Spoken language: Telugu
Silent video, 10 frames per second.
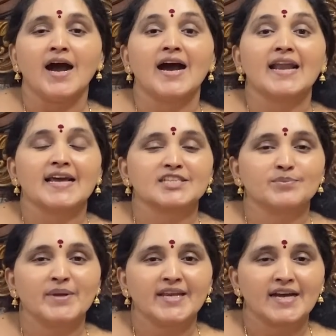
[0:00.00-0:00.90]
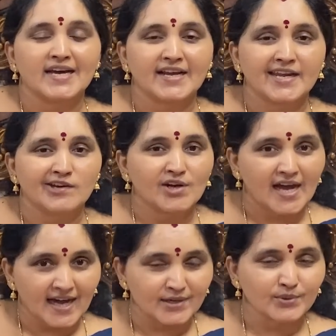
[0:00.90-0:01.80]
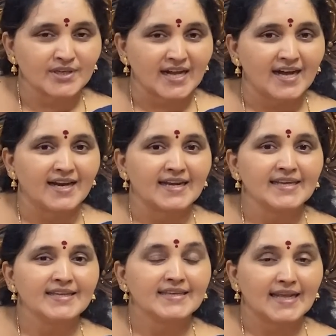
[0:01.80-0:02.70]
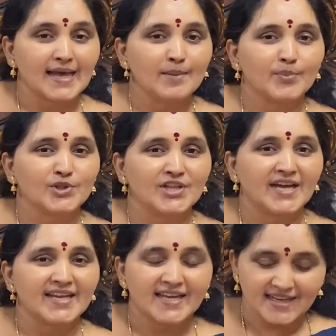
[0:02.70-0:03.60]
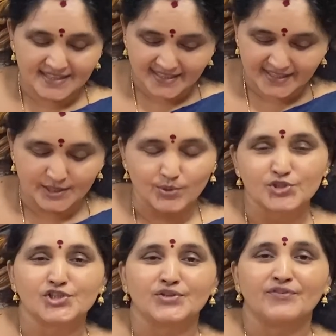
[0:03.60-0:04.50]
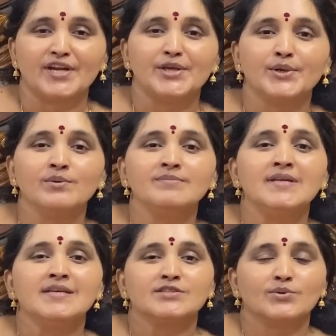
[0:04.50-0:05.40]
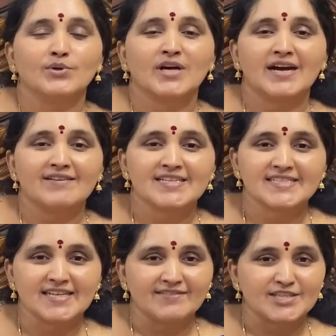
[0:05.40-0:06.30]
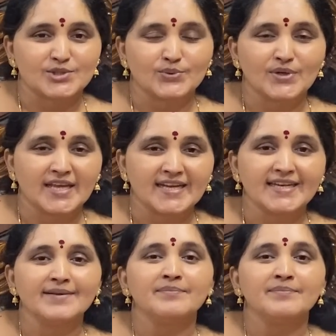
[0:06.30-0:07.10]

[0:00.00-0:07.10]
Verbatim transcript: ఆ లక్ష్మీనారాయణుల అనుగ్రహాన్ని ఎలా పొందాలి అనేది ఈ రోజుటి వీడియో సో కావలసిన వస్తువులేంటి